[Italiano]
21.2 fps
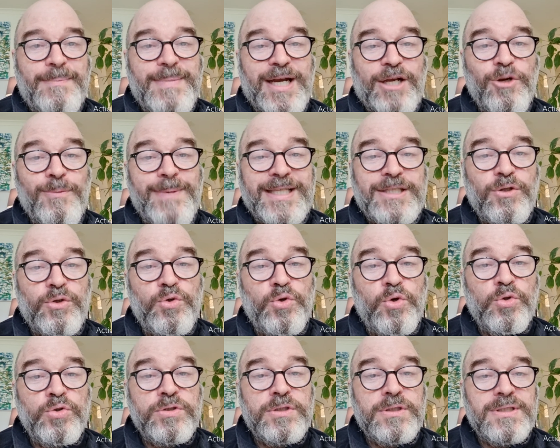Mi raccomando,
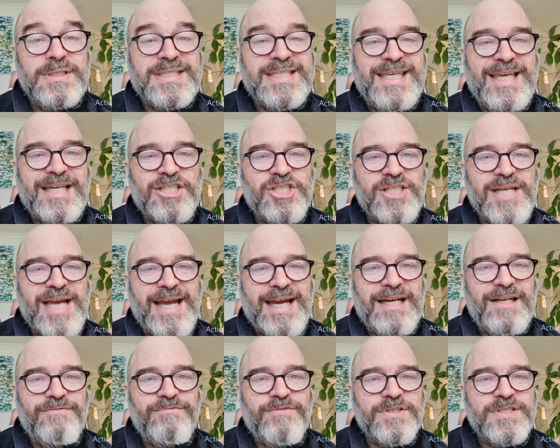non
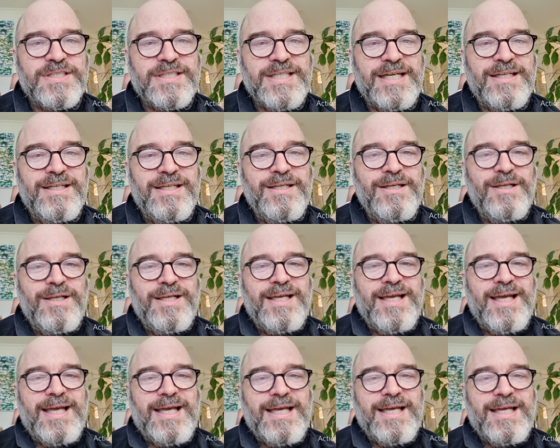schiacciare la fossa
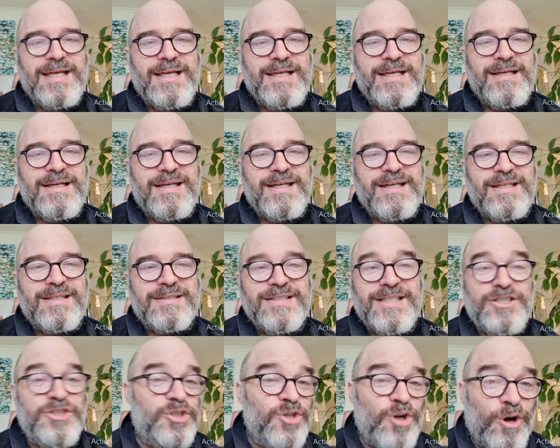eh,
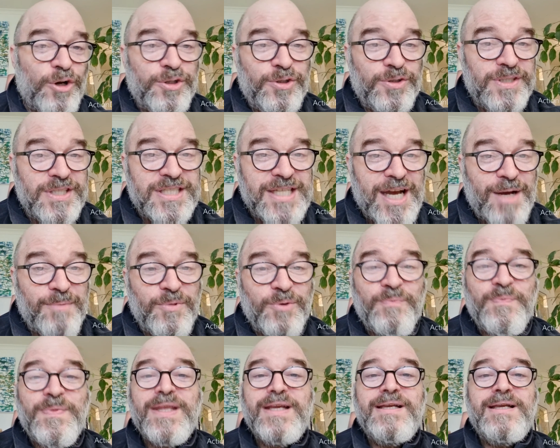del ginocchio,
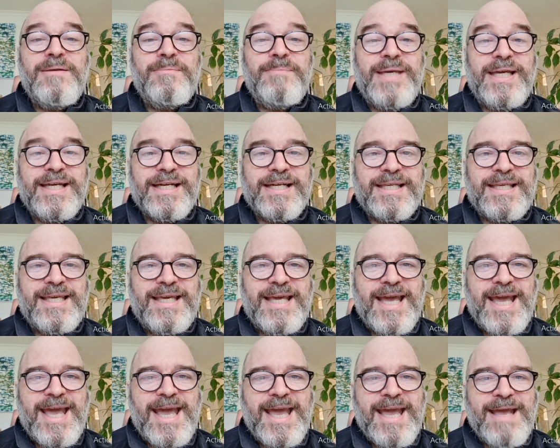diciamo,
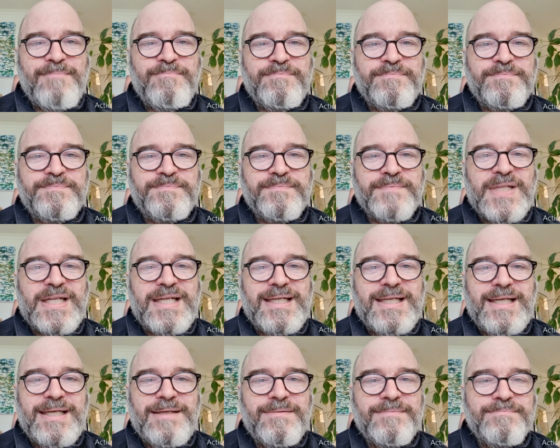perché mh, mm,
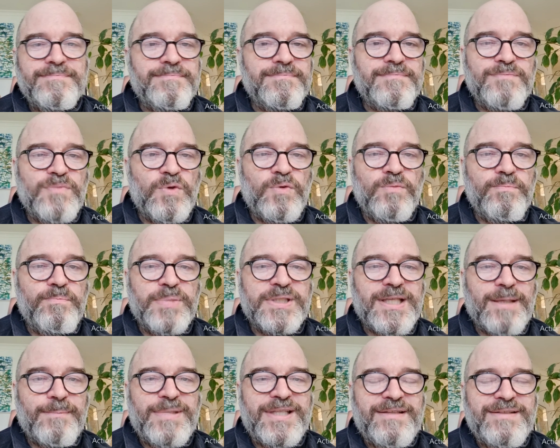le,
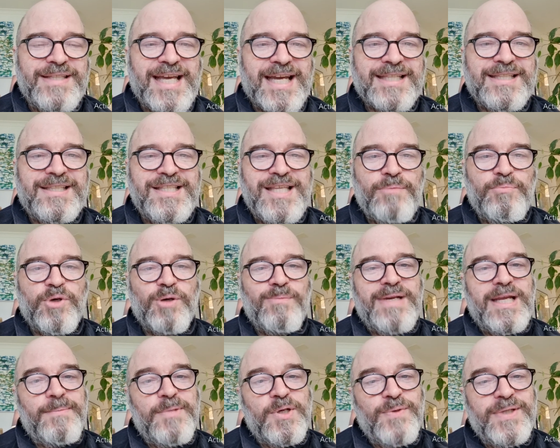potrebbe darti dei
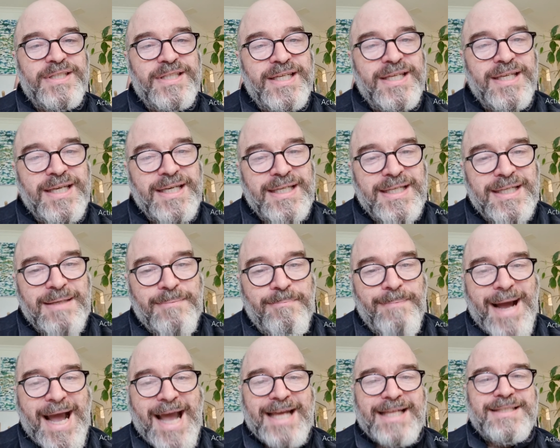problemi. Quindi
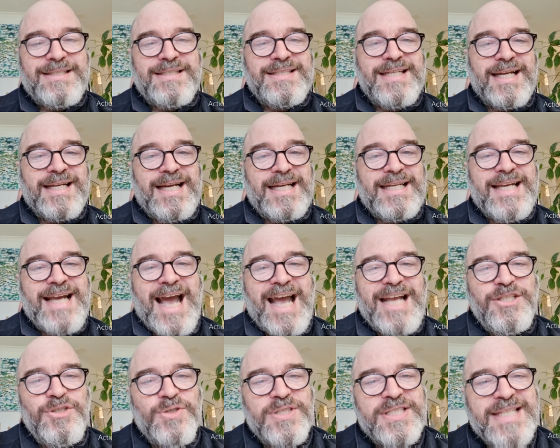parti dal
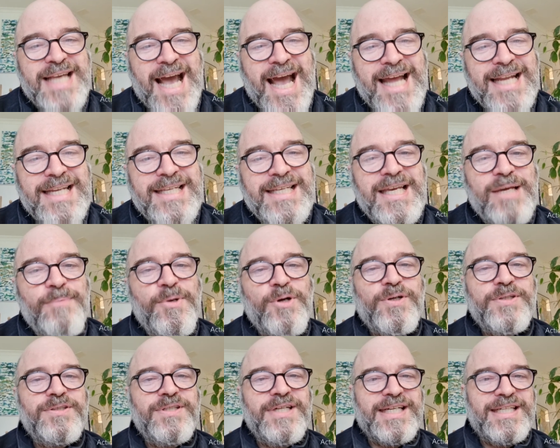calcagno, sali e
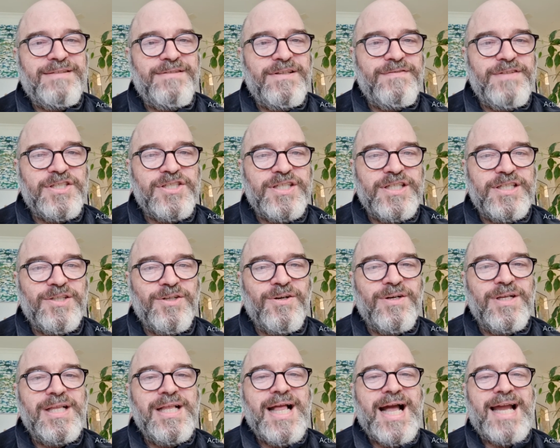poi quando arrivi
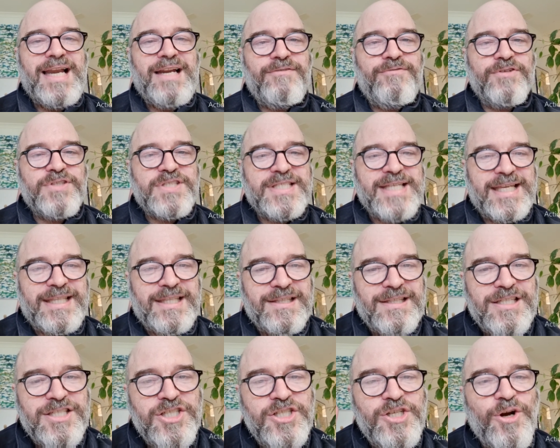vicino alla fossetta
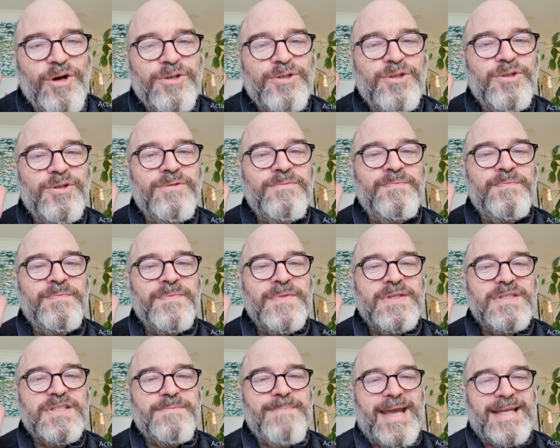del ginocchio
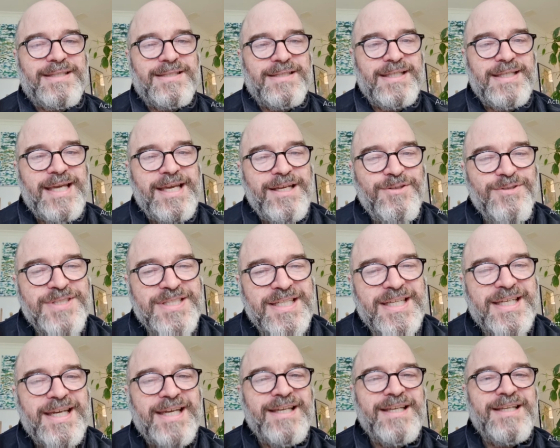smetti. È
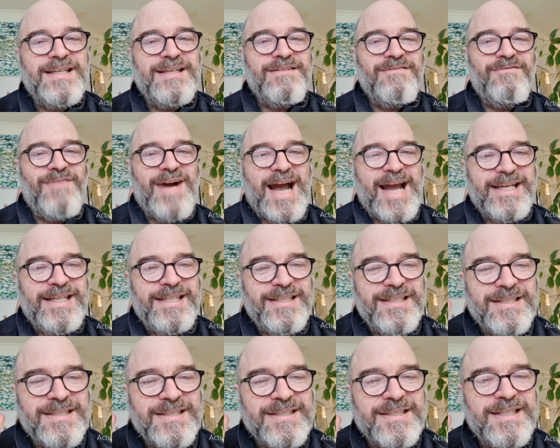così che vai
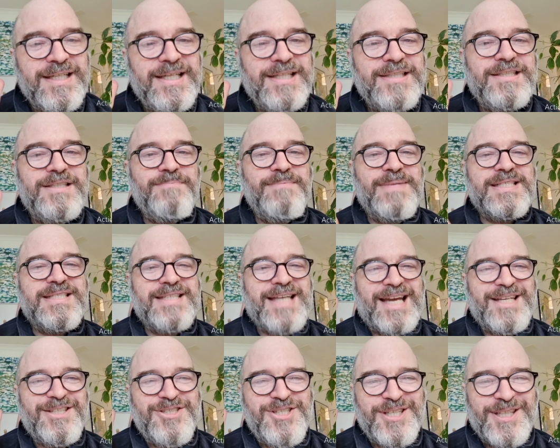e ti
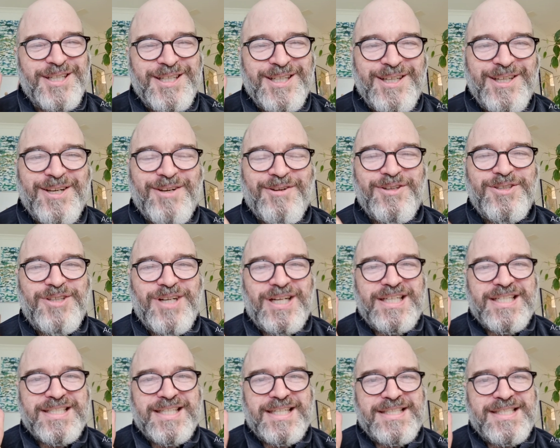massaggi con gli
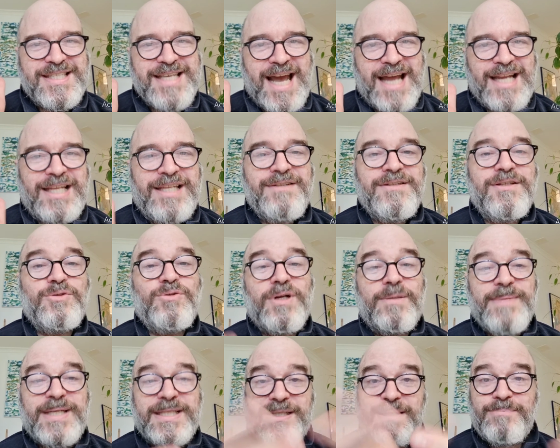oli essenziali.
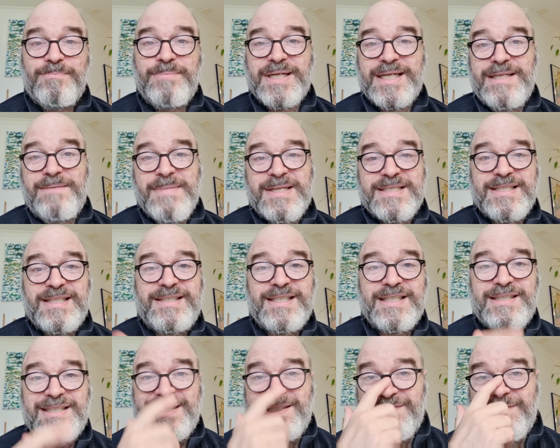Naturalmente prima se ti
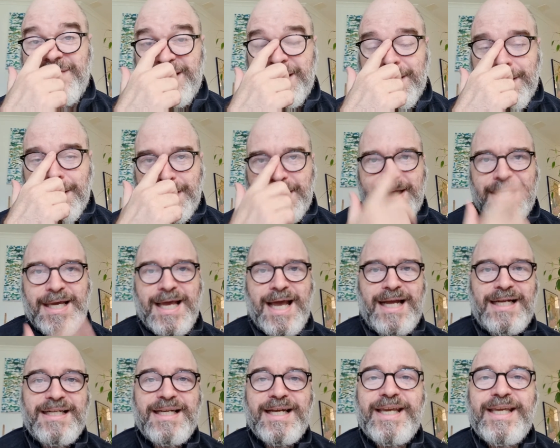attivi
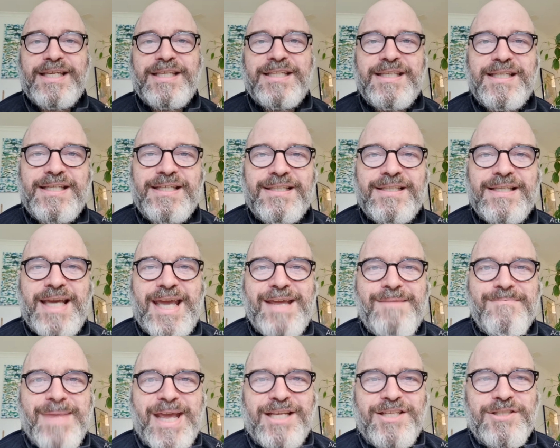al Reiki
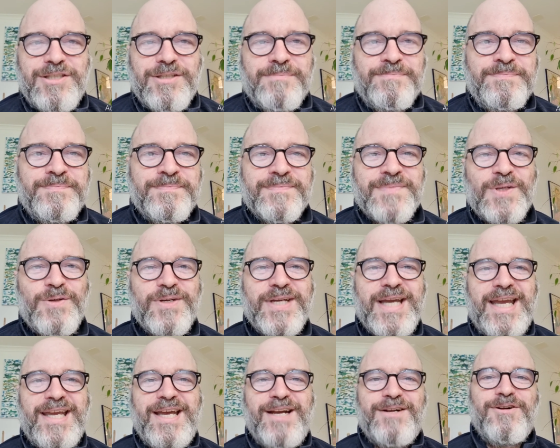è meglio.
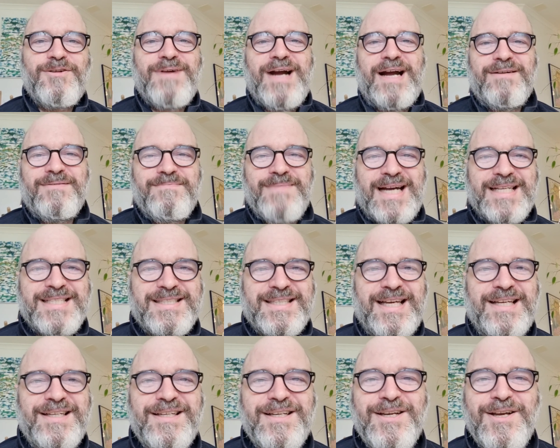Ok, ecco qua,
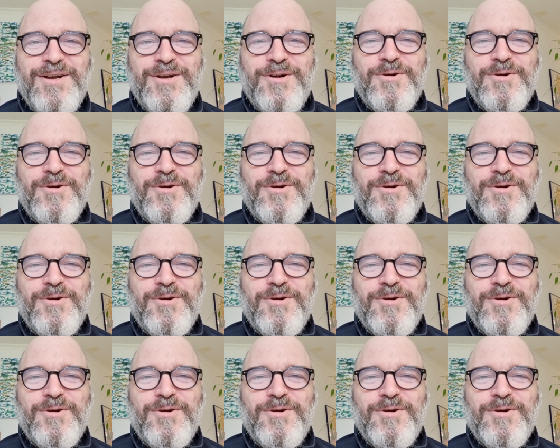basta.